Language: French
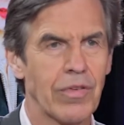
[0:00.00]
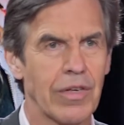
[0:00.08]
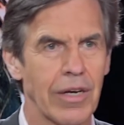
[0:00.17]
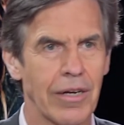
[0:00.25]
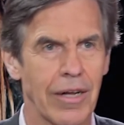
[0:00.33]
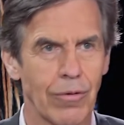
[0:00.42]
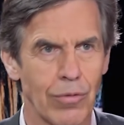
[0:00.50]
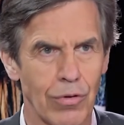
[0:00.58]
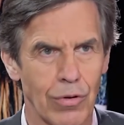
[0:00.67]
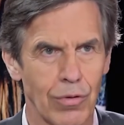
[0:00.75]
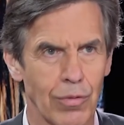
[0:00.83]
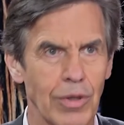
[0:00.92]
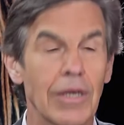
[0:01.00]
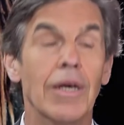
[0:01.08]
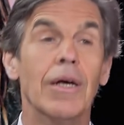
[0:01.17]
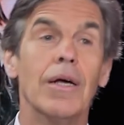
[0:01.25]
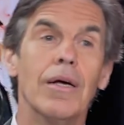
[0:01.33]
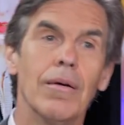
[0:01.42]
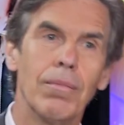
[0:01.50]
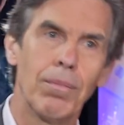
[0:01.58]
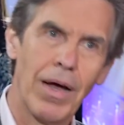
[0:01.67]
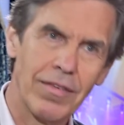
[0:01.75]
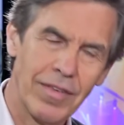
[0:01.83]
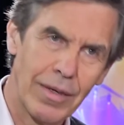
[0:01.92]
siècle à aujourd'hui,
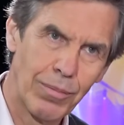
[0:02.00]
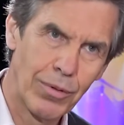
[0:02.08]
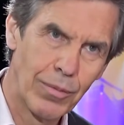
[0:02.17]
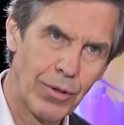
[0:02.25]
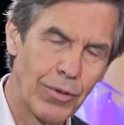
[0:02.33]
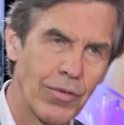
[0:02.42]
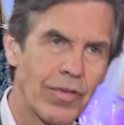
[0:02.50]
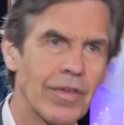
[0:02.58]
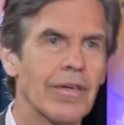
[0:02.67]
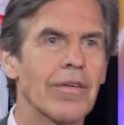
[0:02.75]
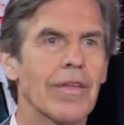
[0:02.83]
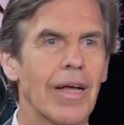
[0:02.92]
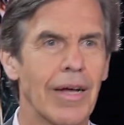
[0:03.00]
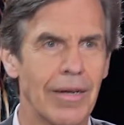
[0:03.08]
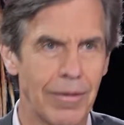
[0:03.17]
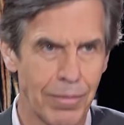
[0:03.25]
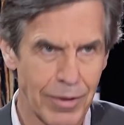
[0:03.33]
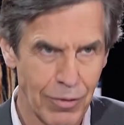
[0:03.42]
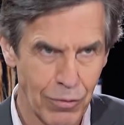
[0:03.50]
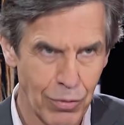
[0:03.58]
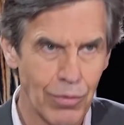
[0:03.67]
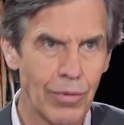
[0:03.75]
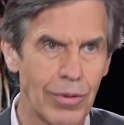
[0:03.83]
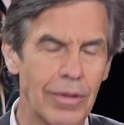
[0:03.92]
pas simplement occidentale, mais
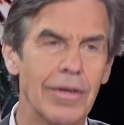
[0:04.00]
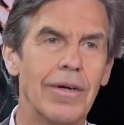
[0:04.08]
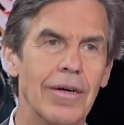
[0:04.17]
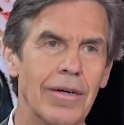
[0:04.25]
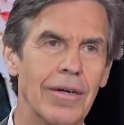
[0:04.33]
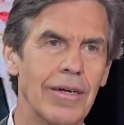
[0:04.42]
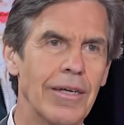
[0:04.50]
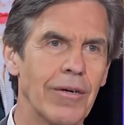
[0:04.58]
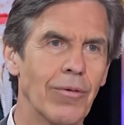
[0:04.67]
tous euh, les